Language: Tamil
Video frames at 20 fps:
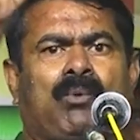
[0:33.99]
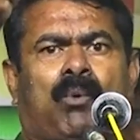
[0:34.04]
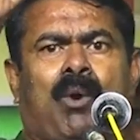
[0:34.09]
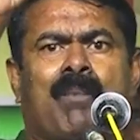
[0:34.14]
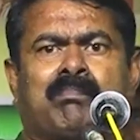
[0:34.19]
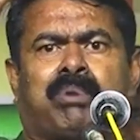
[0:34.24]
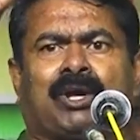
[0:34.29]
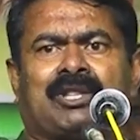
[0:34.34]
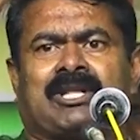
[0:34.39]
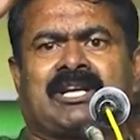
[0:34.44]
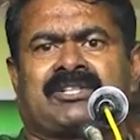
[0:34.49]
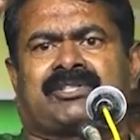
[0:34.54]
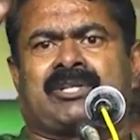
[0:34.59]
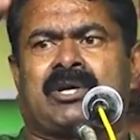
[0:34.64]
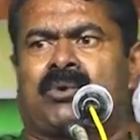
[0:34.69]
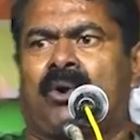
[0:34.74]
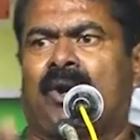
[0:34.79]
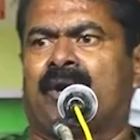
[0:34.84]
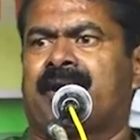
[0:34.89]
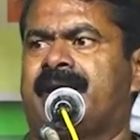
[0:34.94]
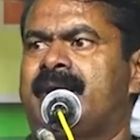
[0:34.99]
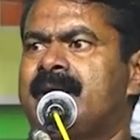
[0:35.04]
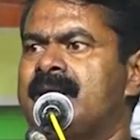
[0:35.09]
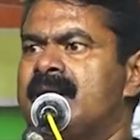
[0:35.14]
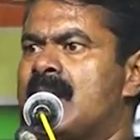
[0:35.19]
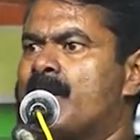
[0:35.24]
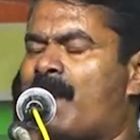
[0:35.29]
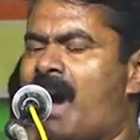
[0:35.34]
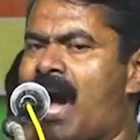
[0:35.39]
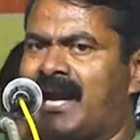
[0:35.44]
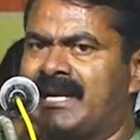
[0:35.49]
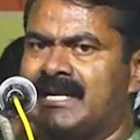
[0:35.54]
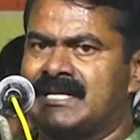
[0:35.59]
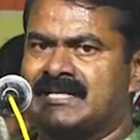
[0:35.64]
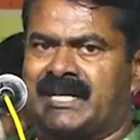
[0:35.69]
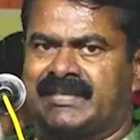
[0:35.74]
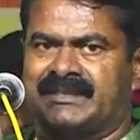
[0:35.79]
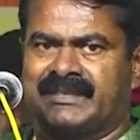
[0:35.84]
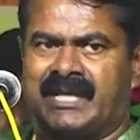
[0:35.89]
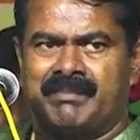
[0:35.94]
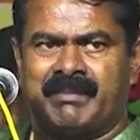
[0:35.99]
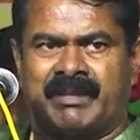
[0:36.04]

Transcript: ஒன்பது லட்சம் கோடி பாலின் சந்தை